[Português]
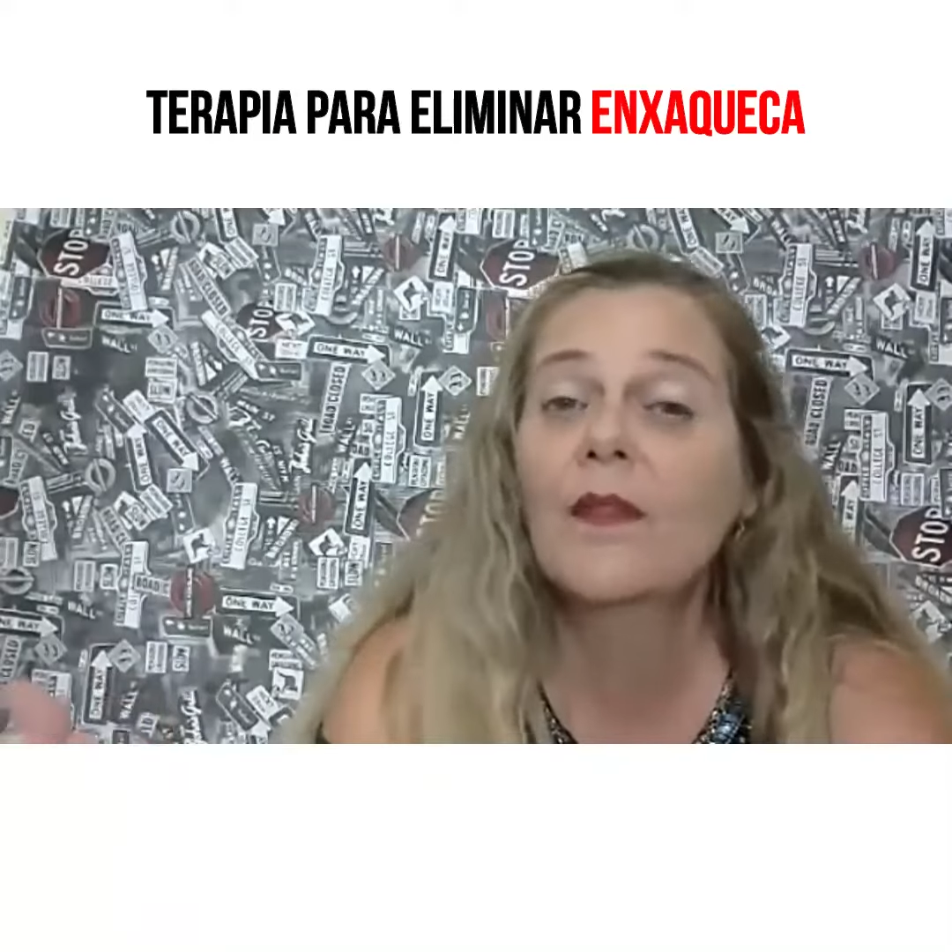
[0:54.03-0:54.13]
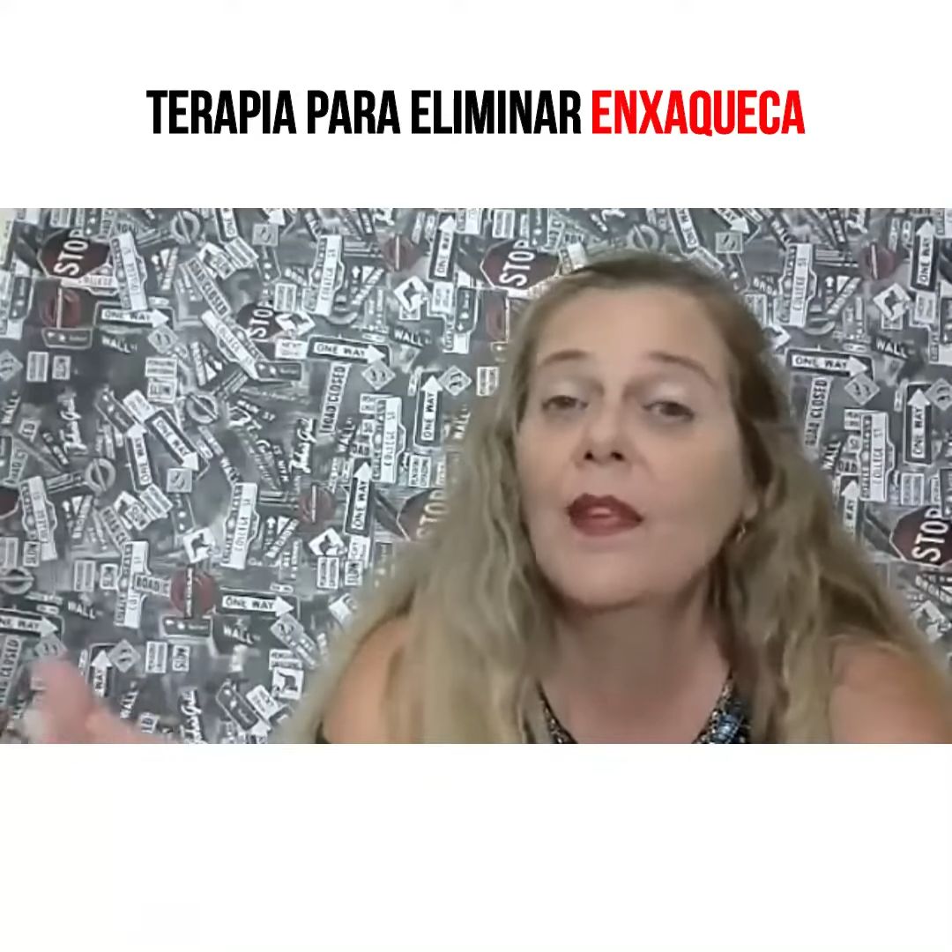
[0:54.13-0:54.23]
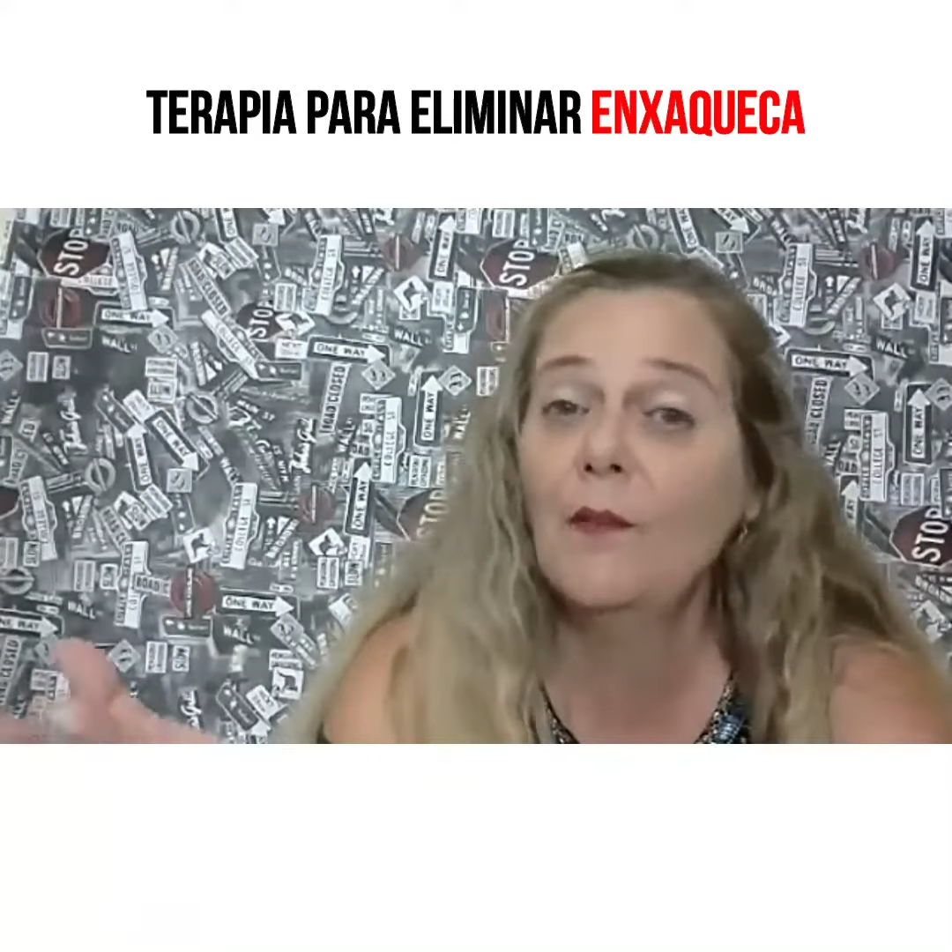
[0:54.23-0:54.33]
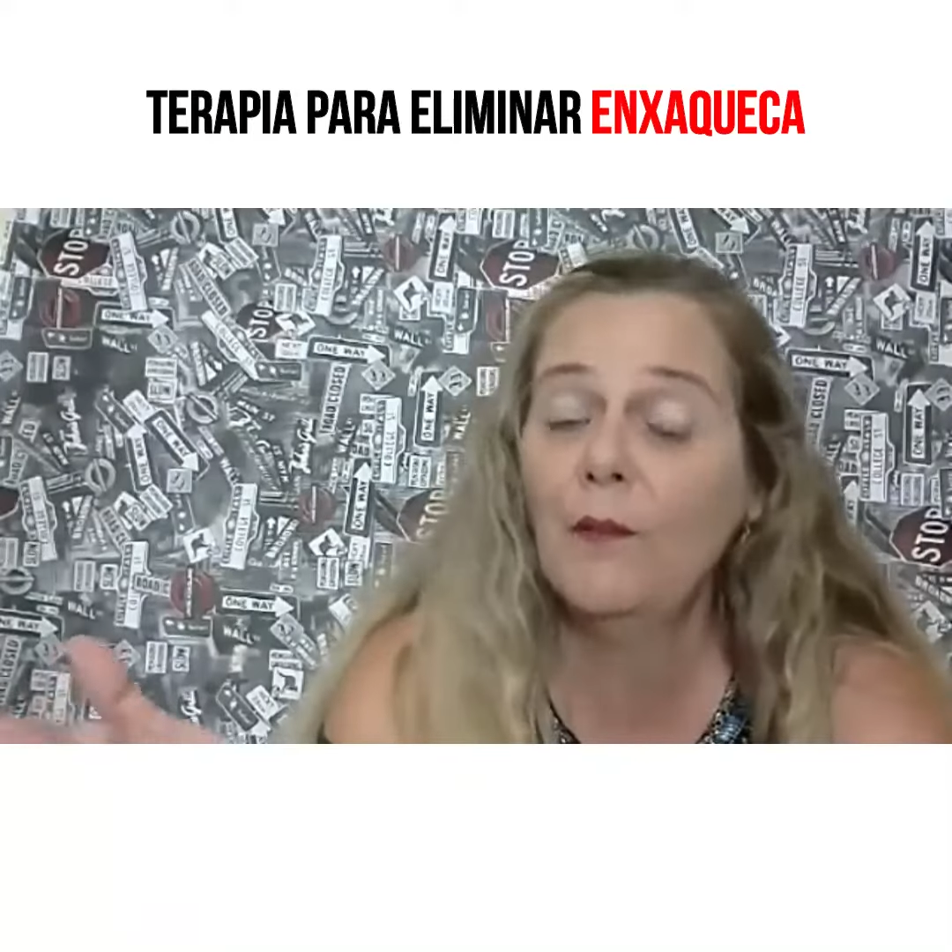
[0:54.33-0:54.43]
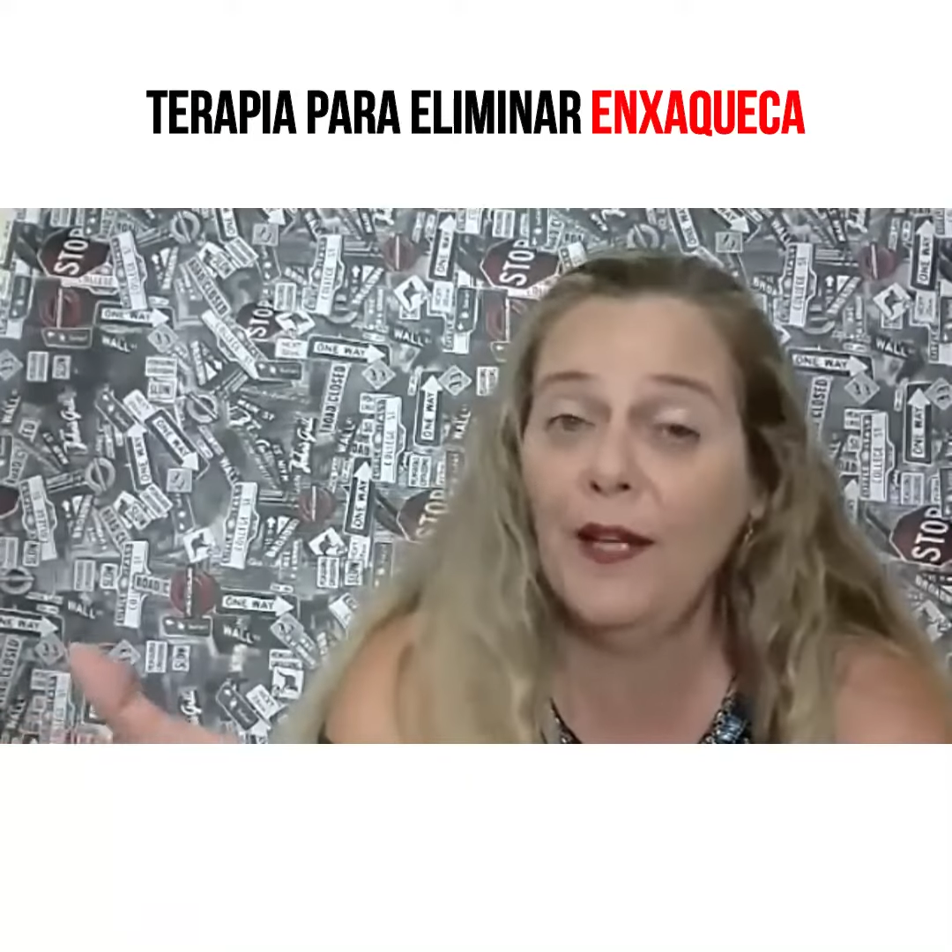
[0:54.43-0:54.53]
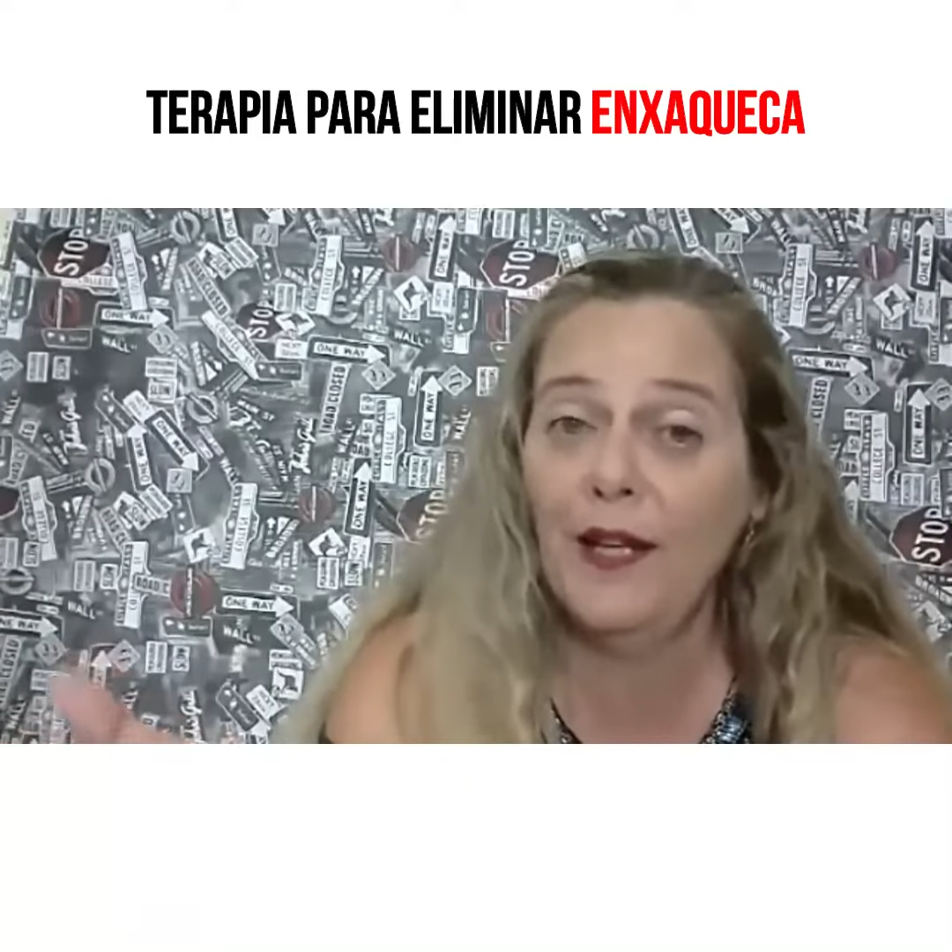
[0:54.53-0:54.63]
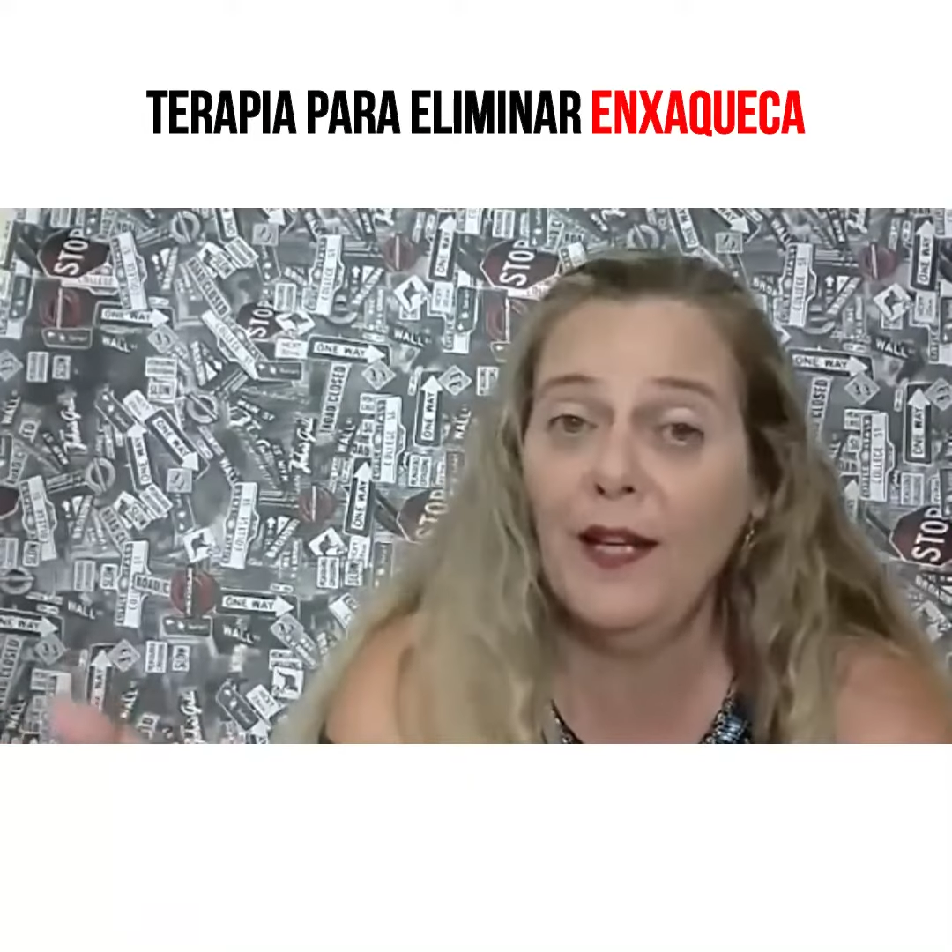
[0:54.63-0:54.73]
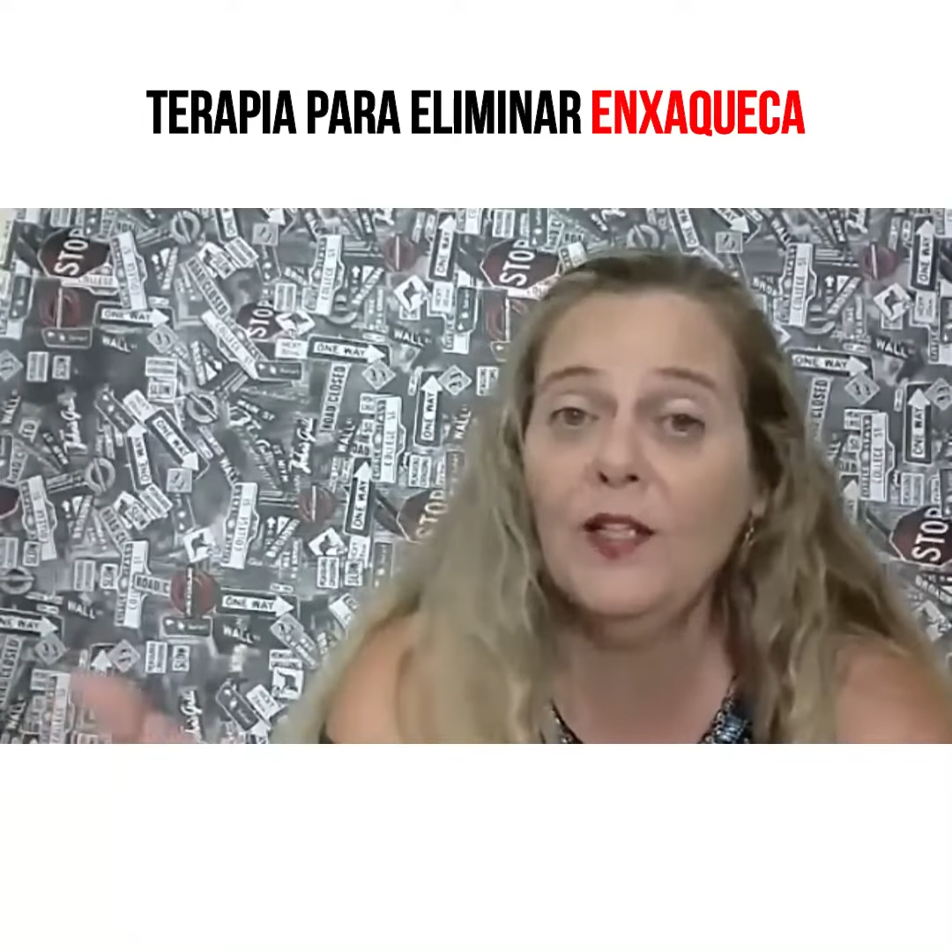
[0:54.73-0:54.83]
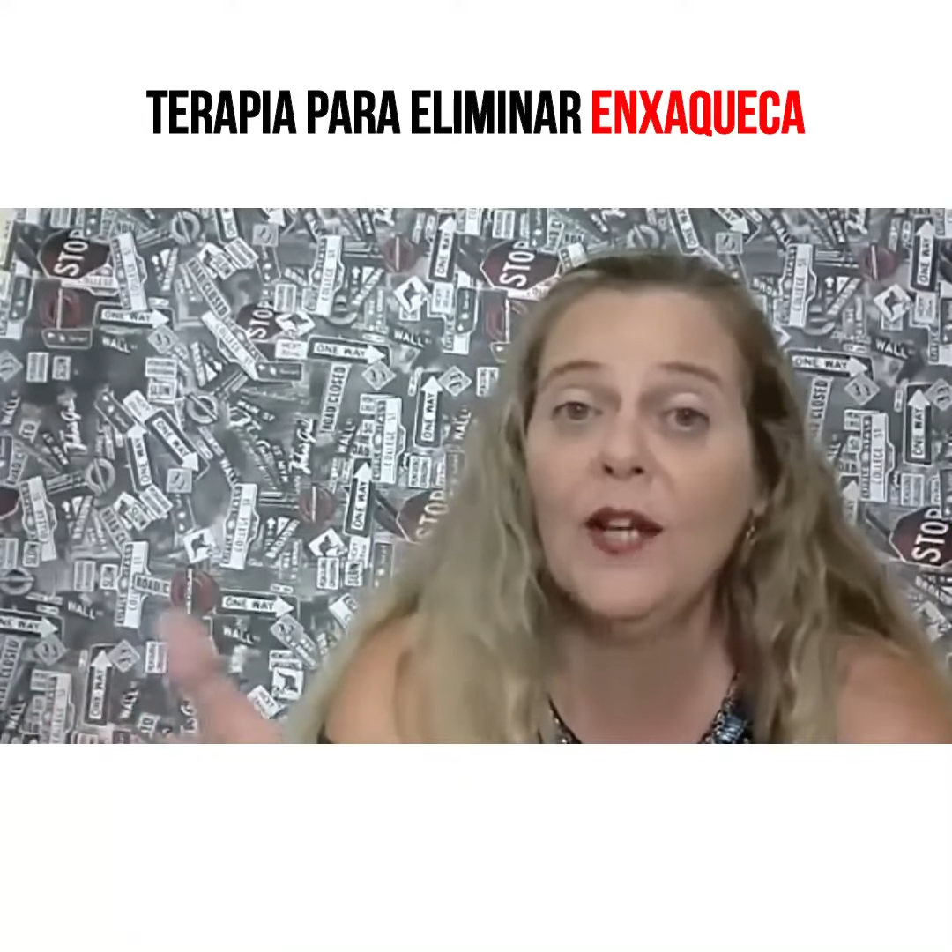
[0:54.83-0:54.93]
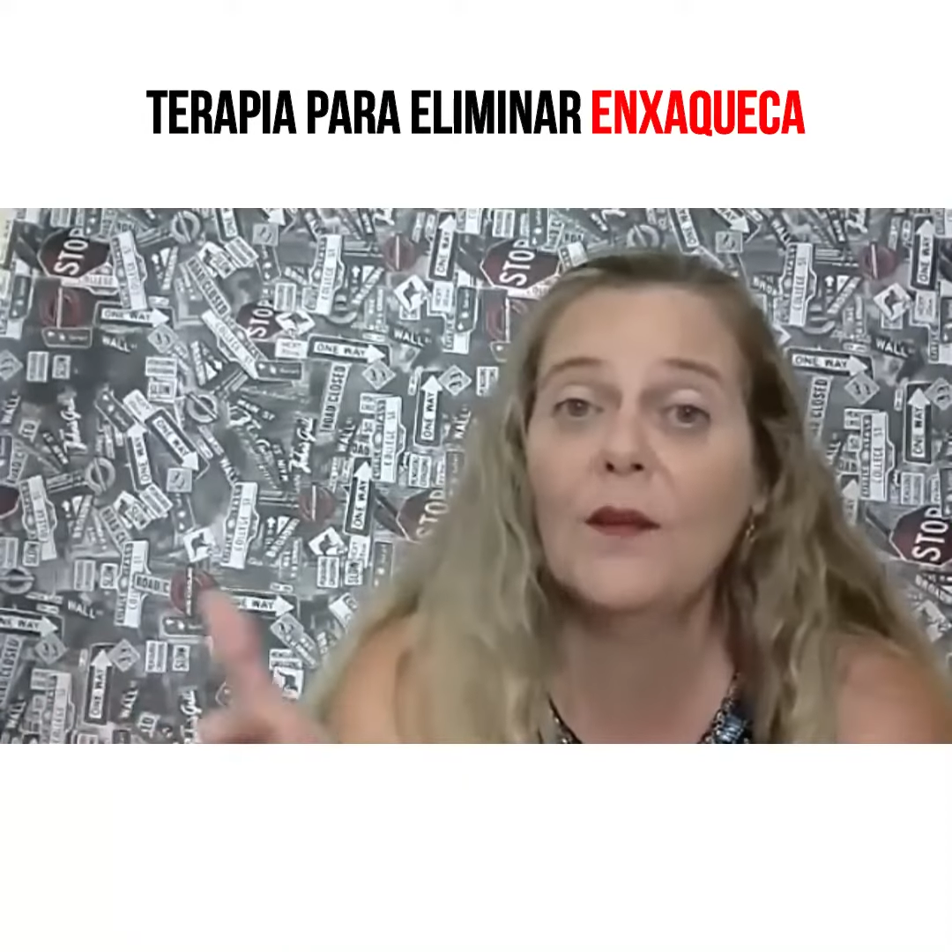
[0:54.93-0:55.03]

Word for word: referente